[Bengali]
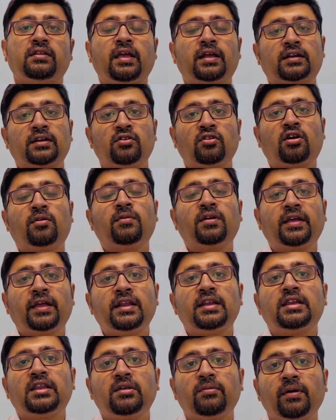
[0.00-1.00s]
একটা নর্মাল
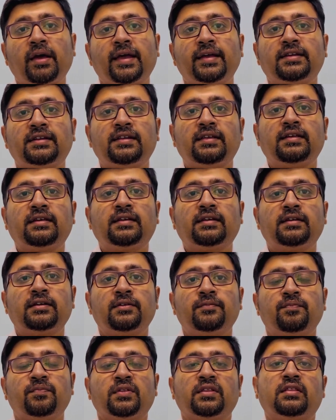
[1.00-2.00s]
অ্যান্টিবায়োটিক
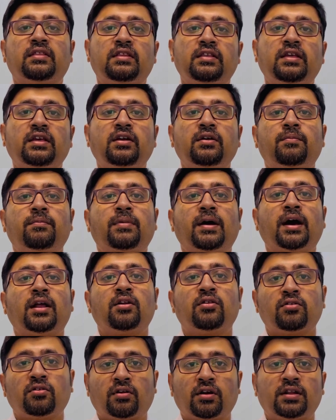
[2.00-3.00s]
দিয়ে
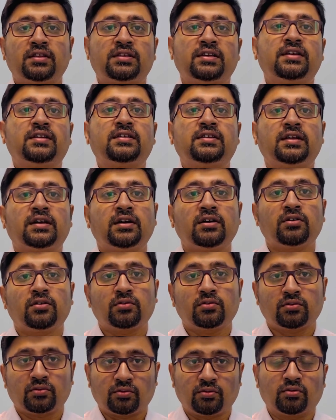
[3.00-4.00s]
ভালো করার চেষ্টা
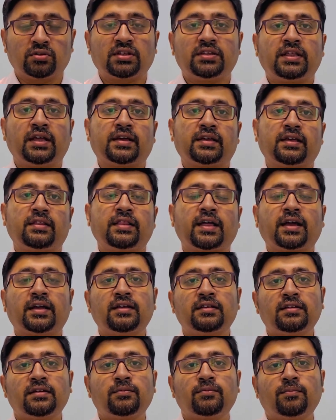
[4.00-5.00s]
করতে থাকে দেখা
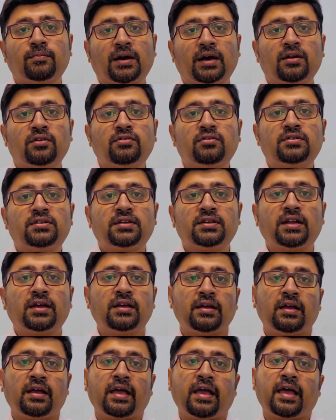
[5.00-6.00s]
যাচ্ছে ভালো হচ্ছে না
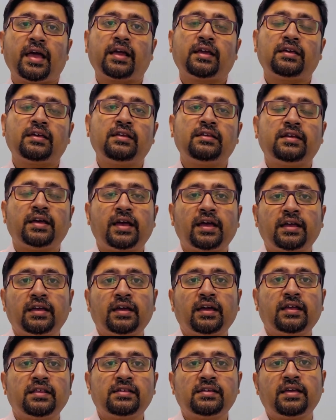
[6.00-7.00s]
একই
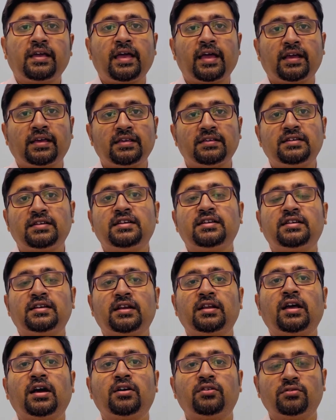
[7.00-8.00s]
জায়গায় যে একই
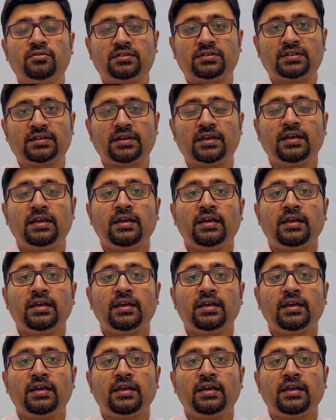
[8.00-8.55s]
চিকিৎসা নেওয়া হচ্ছে